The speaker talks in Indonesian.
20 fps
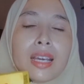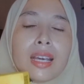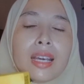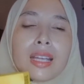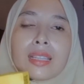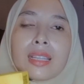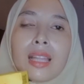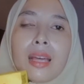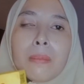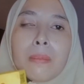
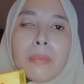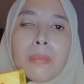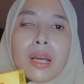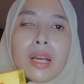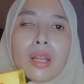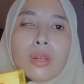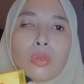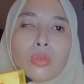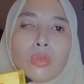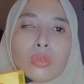tanpa
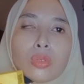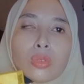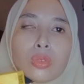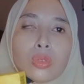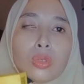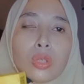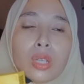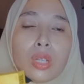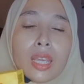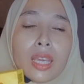
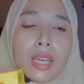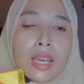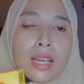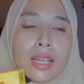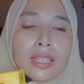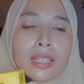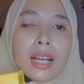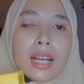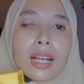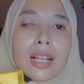luntur
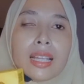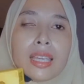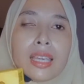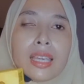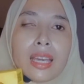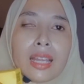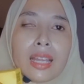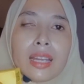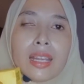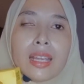ya
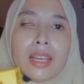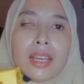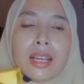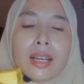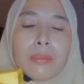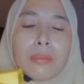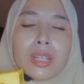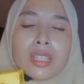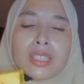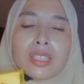kalian.
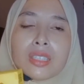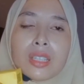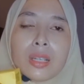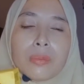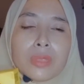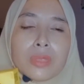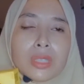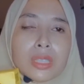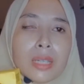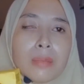
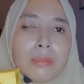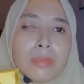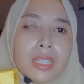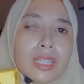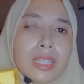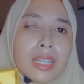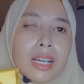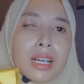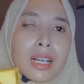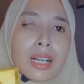Berjam-jam
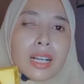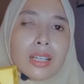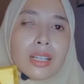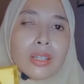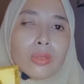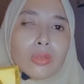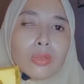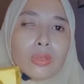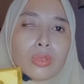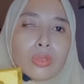tidak akan
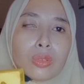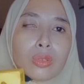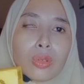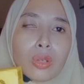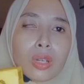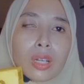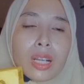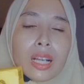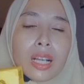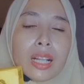
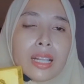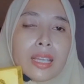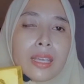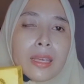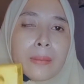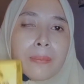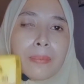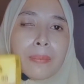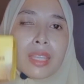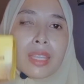luntur
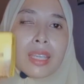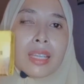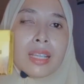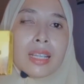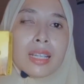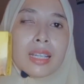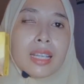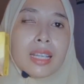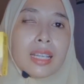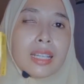kalian.
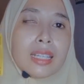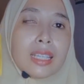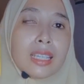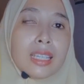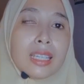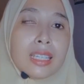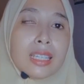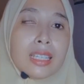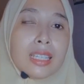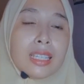Dan
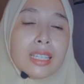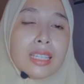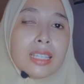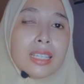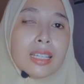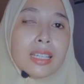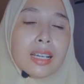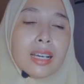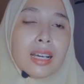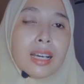
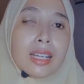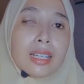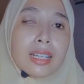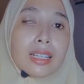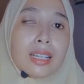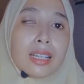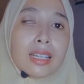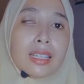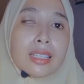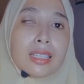ini
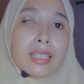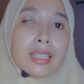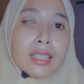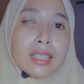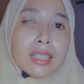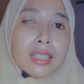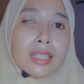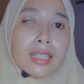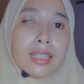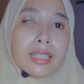
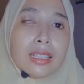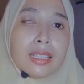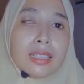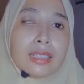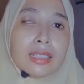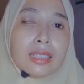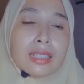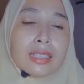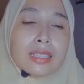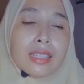harganya
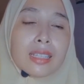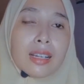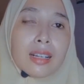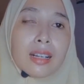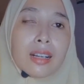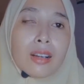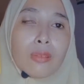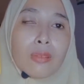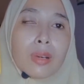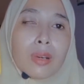
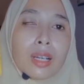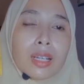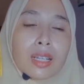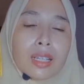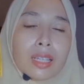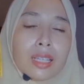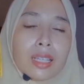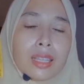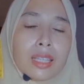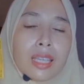terjangkau
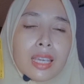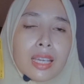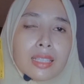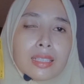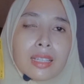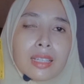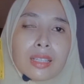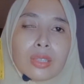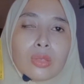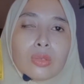banget ya,
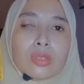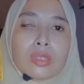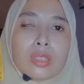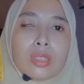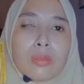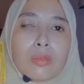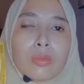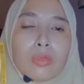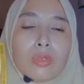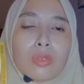100
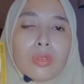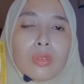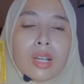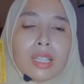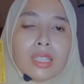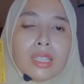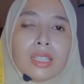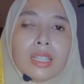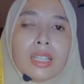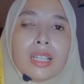
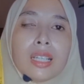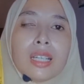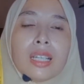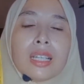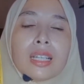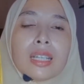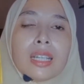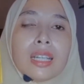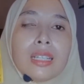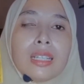ribuan
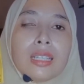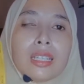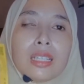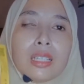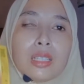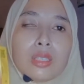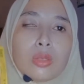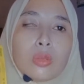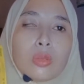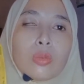dan
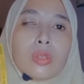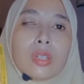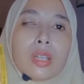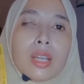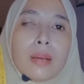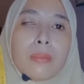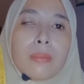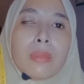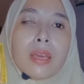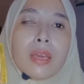ini
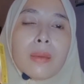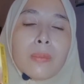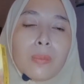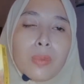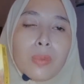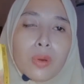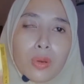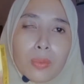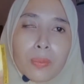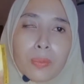sudah
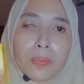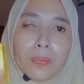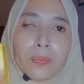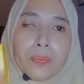Bepom